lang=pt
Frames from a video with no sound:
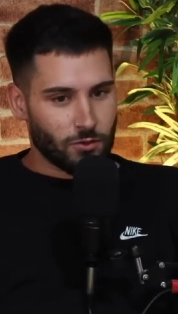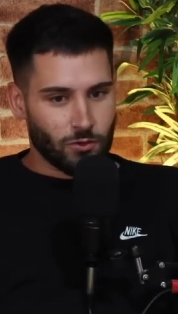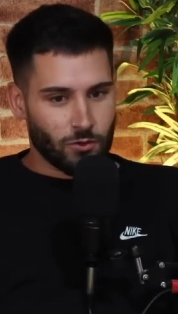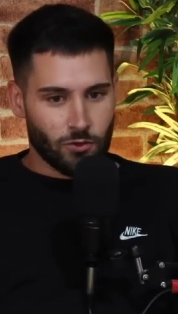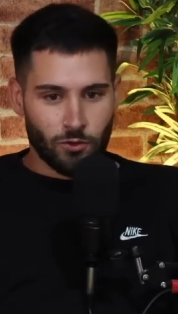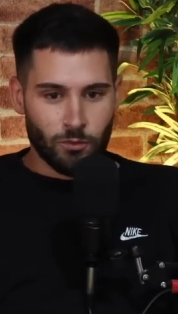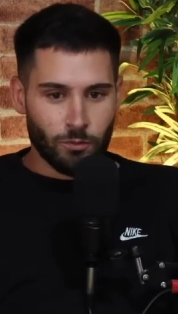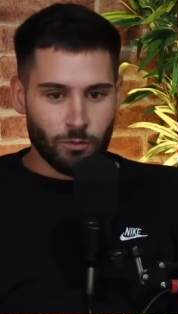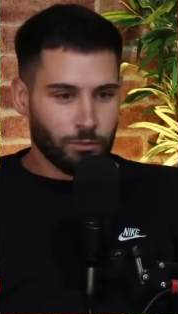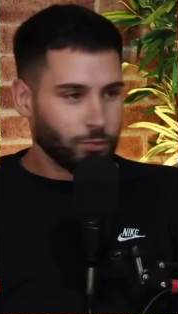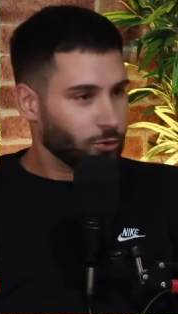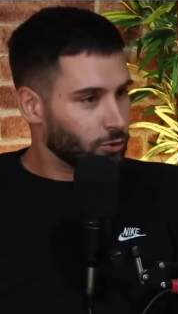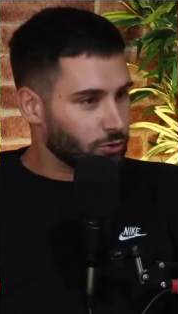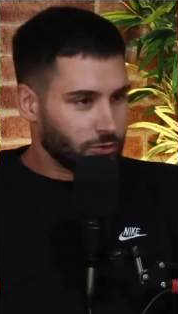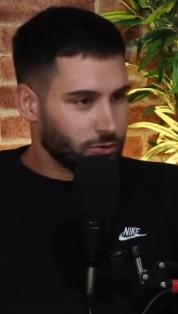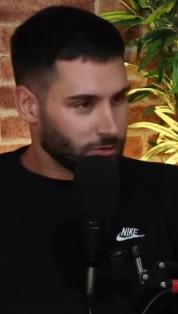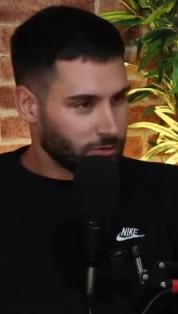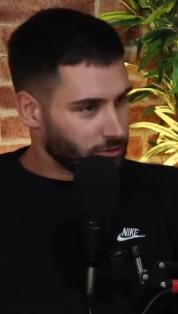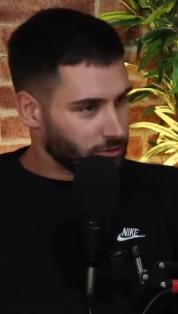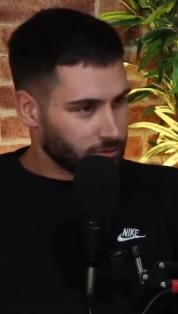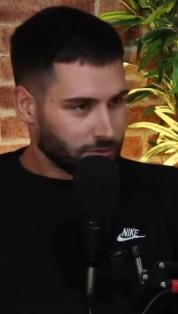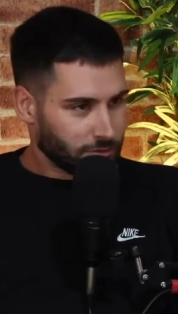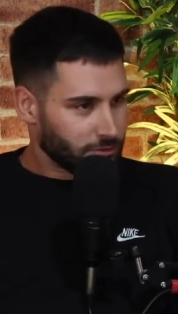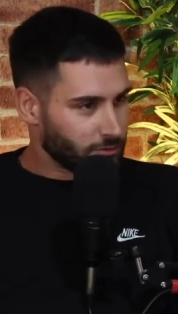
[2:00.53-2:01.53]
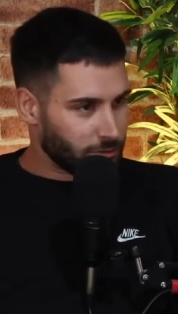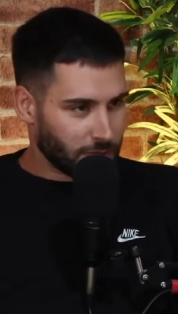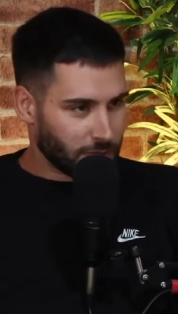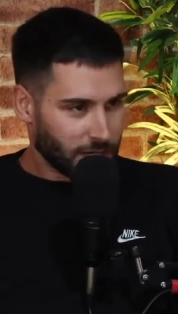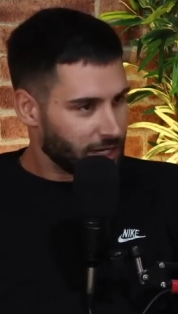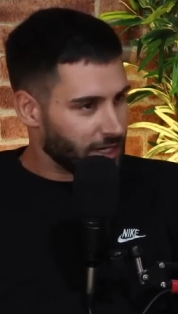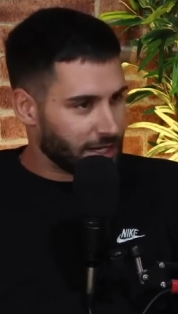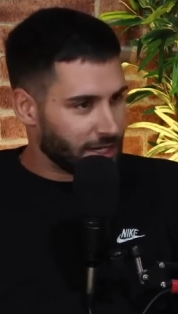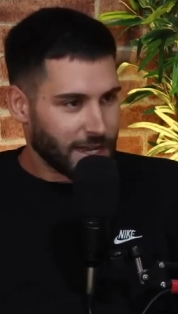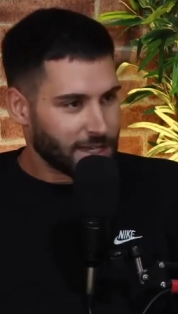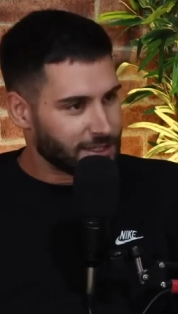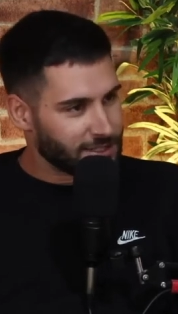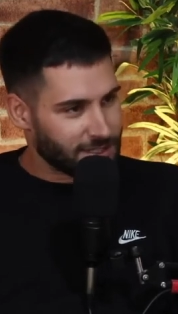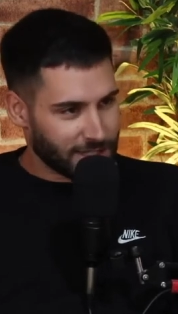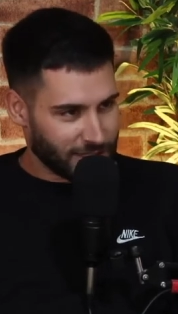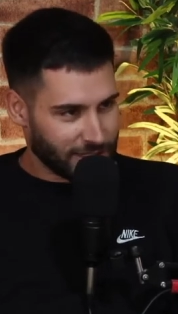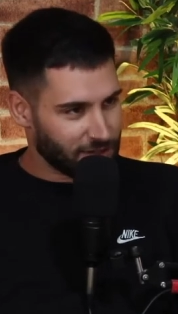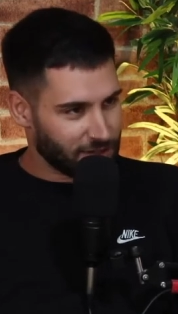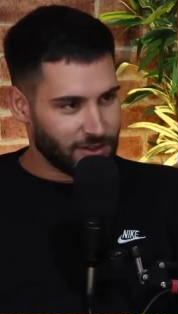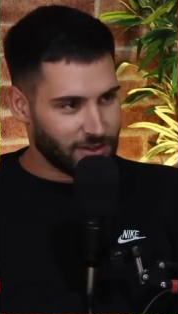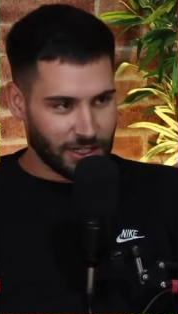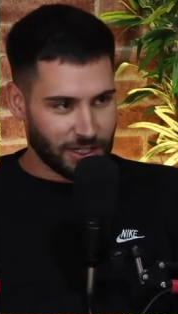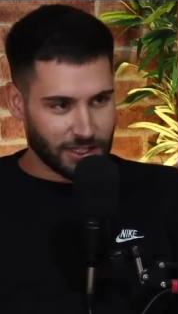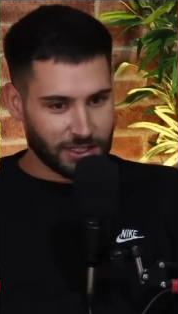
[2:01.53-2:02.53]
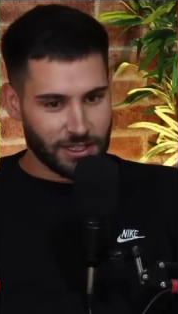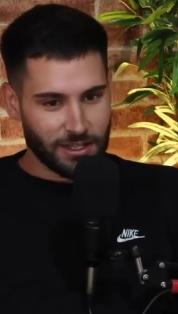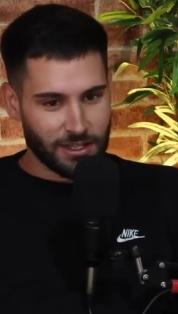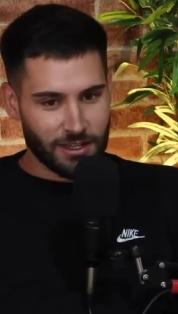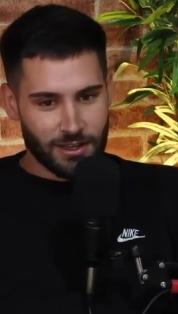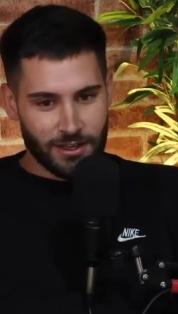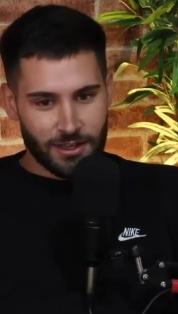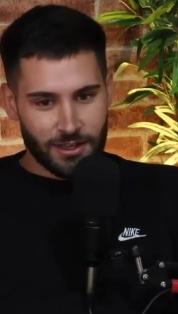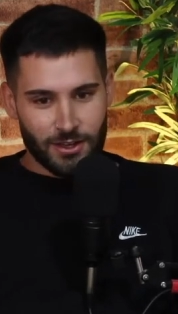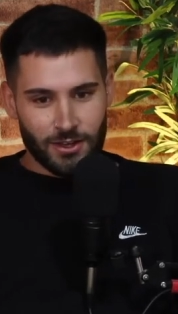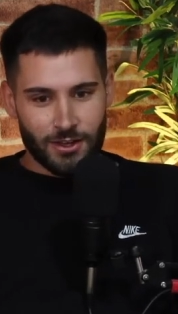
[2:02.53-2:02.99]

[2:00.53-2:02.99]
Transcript: um puto, uma criança que estava ali,